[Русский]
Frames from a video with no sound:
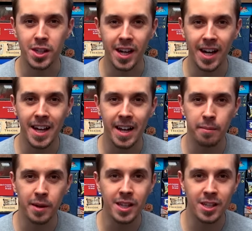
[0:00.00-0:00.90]
на канале
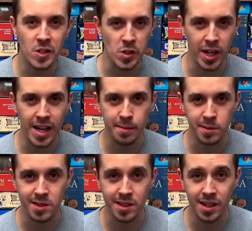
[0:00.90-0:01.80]
мы начинаем
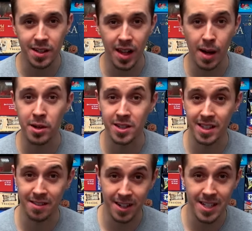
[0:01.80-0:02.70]
цикл
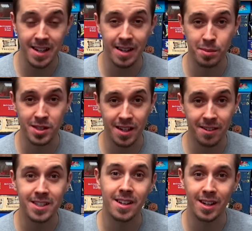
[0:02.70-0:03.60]

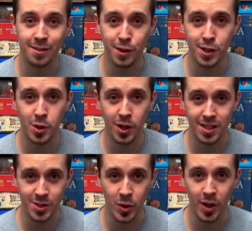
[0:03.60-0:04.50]
образовательно-познавательных видео о
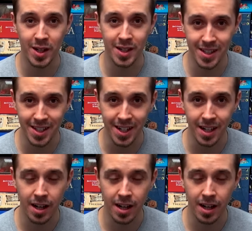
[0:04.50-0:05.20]
настольных играх.